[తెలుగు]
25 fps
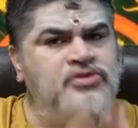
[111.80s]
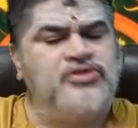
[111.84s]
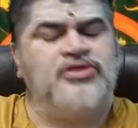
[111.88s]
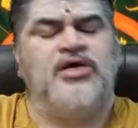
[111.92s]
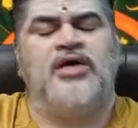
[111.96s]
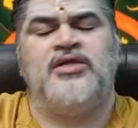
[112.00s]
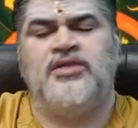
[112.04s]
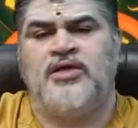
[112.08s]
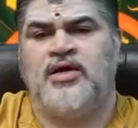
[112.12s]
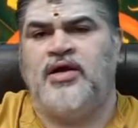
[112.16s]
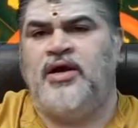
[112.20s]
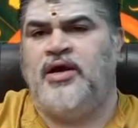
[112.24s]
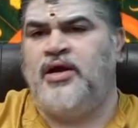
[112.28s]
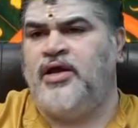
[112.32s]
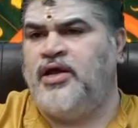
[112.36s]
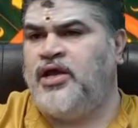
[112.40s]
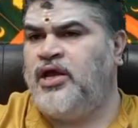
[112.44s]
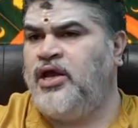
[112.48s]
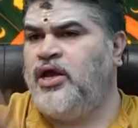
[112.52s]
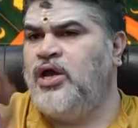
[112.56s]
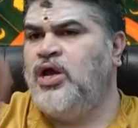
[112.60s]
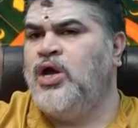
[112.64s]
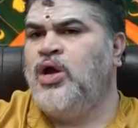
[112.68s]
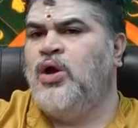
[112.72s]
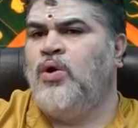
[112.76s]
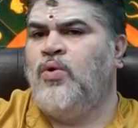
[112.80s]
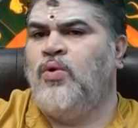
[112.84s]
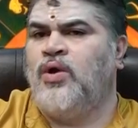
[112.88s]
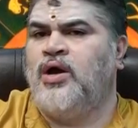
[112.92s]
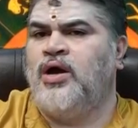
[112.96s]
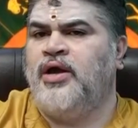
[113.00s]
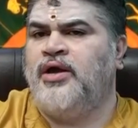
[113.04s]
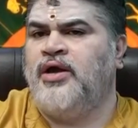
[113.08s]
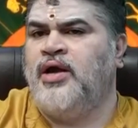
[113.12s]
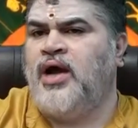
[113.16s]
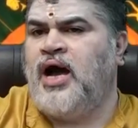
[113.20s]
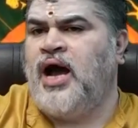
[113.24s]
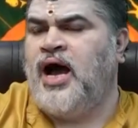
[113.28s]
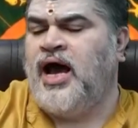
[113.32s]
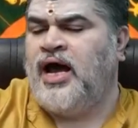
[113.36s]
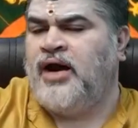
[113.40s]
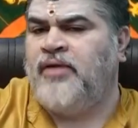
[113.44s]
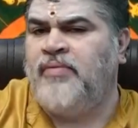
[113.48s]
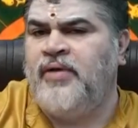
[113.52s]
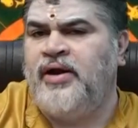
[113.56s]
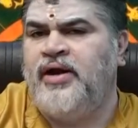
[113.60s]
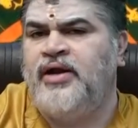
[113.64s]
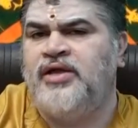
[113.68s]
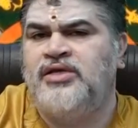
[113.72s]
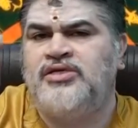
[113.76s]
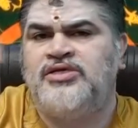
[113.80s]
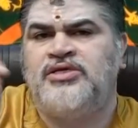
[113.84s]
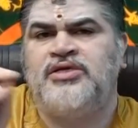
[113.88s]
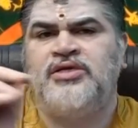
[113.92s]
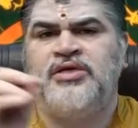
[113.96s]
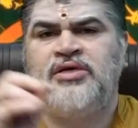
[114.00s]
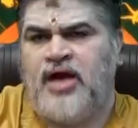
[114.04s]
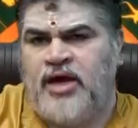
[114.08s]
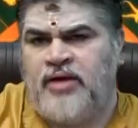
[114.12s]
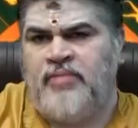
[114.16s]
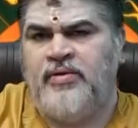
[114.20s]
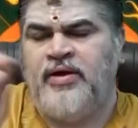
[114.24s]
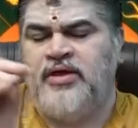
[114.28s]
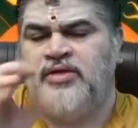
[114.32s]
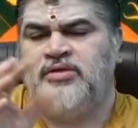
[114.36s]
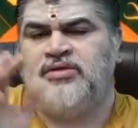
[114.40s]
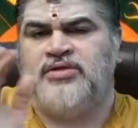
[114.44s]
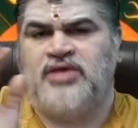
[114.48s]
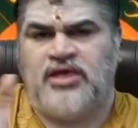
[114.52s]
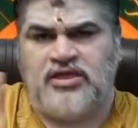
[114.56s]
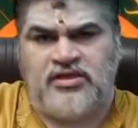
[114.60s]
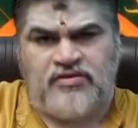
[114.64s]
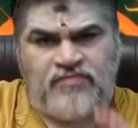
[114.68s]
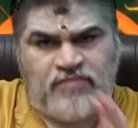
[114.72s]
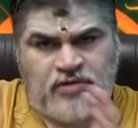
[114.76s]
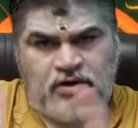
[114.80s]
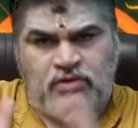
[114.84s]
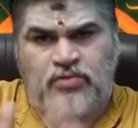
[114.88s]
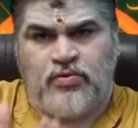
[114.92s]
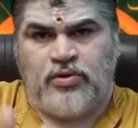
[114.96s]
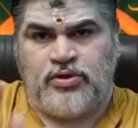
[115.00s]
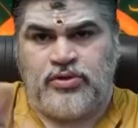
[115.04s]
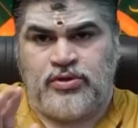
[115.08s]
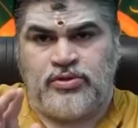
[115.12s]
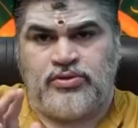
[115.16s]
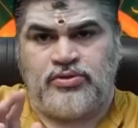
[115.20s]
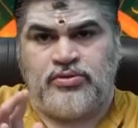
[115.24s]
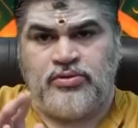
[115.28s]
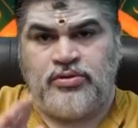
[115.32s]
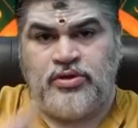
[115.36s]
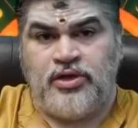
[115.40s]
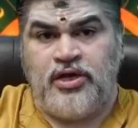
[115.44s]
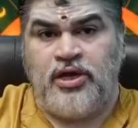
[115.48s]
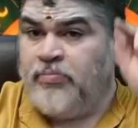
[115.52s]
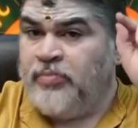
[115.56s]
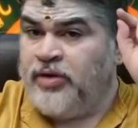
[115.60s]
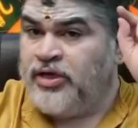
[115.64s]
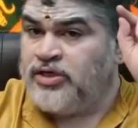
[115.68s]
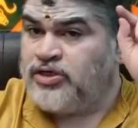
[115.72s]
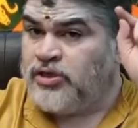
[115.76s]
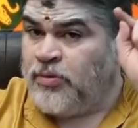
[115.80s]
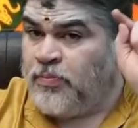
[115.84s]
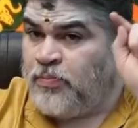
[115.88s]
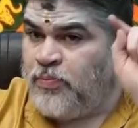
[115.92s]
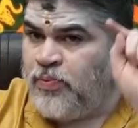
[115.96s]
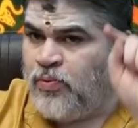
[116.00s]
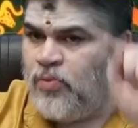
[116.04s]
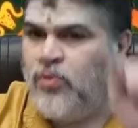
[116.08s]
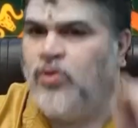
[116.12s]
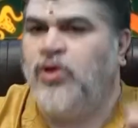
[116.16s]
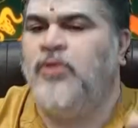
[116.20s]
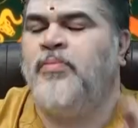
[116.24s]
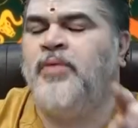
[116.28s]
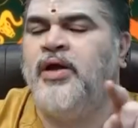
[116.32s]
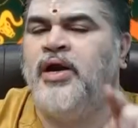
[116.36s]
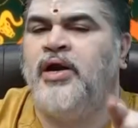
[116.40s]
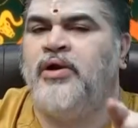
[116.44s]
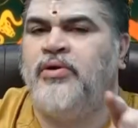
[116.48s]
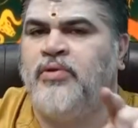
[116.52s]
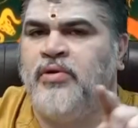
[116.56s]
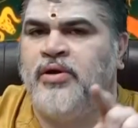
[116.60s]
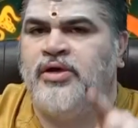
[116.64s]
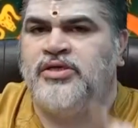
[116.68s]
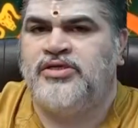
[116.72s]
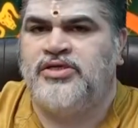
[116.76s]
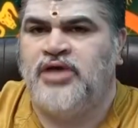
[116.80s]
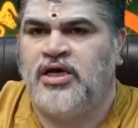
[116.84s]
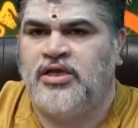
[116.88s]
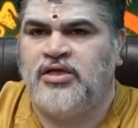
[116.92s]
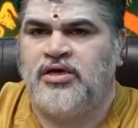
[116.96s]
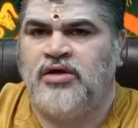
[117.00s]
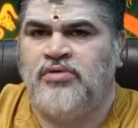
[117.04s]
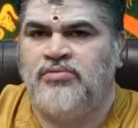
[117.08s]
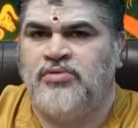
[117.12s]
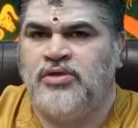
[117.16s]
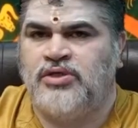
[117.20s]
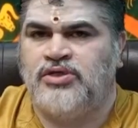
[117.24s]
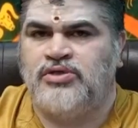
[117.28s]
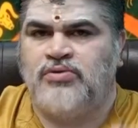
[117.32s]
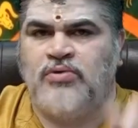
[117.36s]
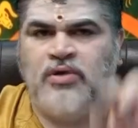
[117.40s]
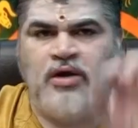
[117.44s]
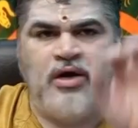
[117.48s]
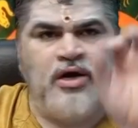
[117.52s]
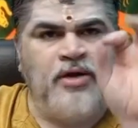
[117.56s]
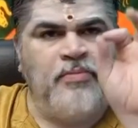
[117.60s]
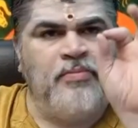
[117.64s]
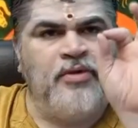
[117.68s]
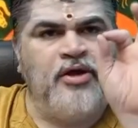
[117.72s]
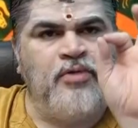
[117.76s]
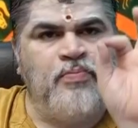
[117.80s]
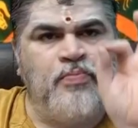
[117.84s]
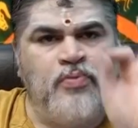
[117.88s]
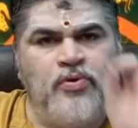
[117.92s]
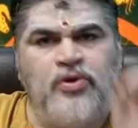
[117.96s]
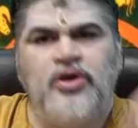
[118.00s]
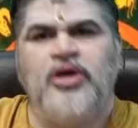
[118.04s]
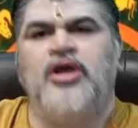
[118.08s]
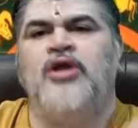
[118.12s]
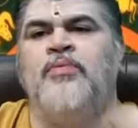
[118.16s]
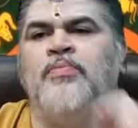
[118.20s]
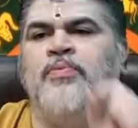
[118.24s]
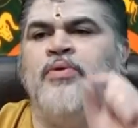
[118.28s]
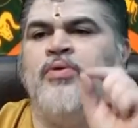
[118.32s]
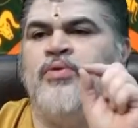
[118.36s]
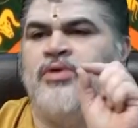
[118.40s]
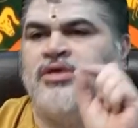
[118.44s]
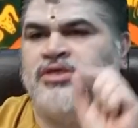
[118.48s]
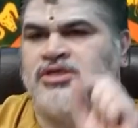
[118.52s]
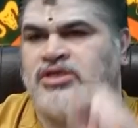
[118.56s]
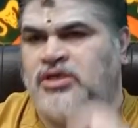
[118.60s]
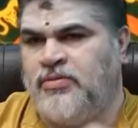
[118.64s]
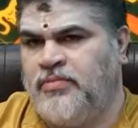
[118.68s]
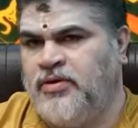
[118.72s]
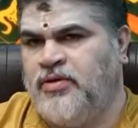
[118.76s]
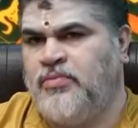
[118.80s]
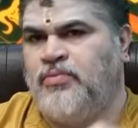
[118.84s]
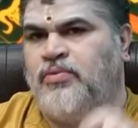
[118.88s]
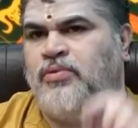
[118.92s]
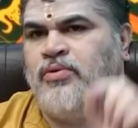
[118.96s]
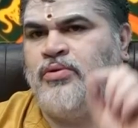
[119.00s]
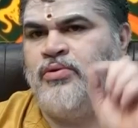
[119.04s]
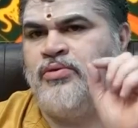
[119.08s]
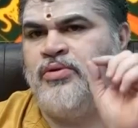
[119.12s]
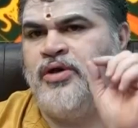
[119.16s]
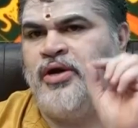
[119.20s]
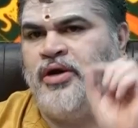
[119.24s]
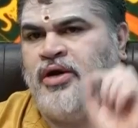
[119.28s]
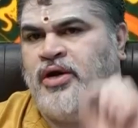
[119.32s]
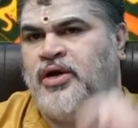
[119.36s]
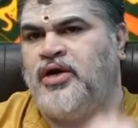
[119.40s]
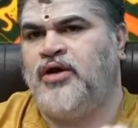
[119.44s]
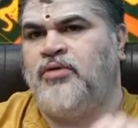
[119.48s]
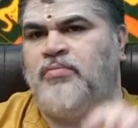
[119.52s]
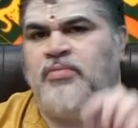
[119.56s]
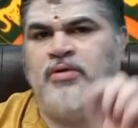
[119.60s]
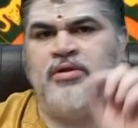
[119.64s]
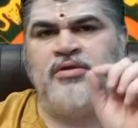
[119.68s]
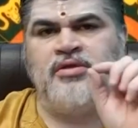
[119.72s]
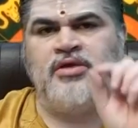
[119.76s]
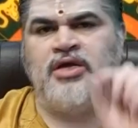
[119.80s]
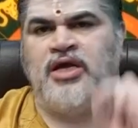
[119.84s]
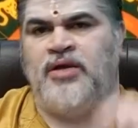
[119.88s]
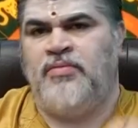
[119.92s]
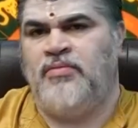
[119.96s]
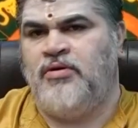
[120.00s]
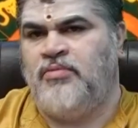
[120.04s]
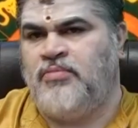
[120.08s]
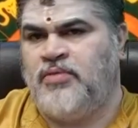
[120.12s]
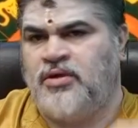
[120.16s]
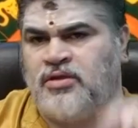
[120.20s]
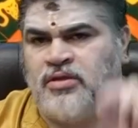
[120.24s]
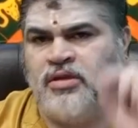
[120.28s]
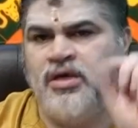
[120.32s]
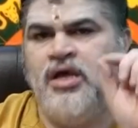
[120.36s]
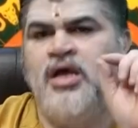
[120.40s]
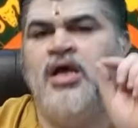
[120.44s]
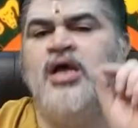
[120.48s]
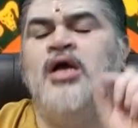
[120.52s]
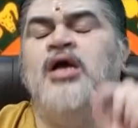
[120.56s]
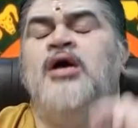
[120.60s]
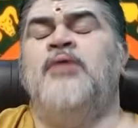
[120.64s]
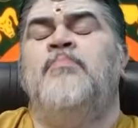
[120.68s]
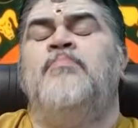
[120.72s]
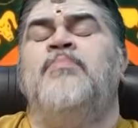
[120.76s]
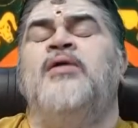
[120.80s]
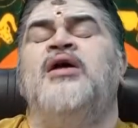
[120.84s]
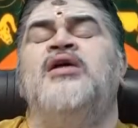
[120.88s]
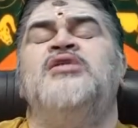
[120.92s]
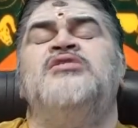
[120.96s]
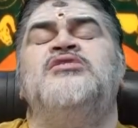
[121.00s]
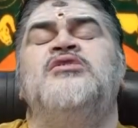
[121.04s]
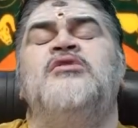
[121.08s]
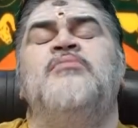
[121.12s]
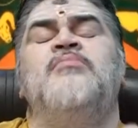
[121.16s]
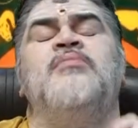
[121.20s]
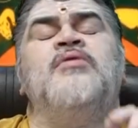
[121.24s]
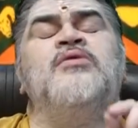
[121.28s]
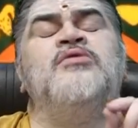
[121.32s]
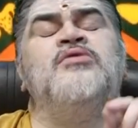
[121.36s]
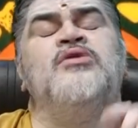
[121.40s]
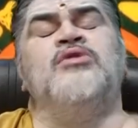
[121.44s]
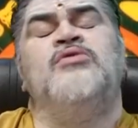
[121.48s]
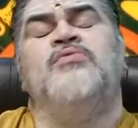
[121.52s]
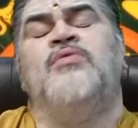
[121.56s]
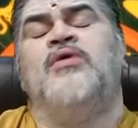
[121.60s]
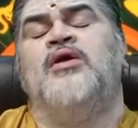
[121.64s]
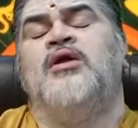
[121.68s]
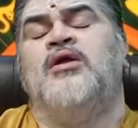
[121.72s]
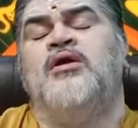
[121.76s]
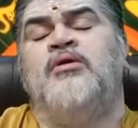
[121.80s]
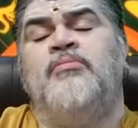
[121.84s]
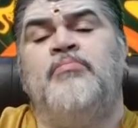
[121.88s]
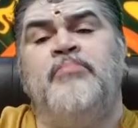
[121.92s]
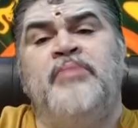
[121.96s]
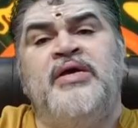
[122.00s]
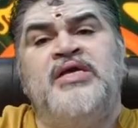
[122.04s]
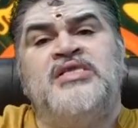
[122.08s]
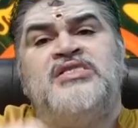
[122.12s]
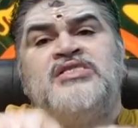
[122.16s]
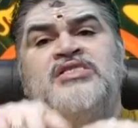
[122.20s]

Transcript: జాతకానికి ఒక అరవై నుంచి అరవై ఐదు శాతం వరకు వర్తిస్తుంది మీ సంపూర్ణమైనటువంటి జాతకం తెలుసుకోవాలంటే మీరు పుట్టినప్పుడు ఒక సమయం ఉంటుంది డేట్ ఆఫ్ బర్త్ టైమ్ ఆఫ్ బర్త్ ప్లేస్ ఆఫ్ బర్త్ ద్వారా మీ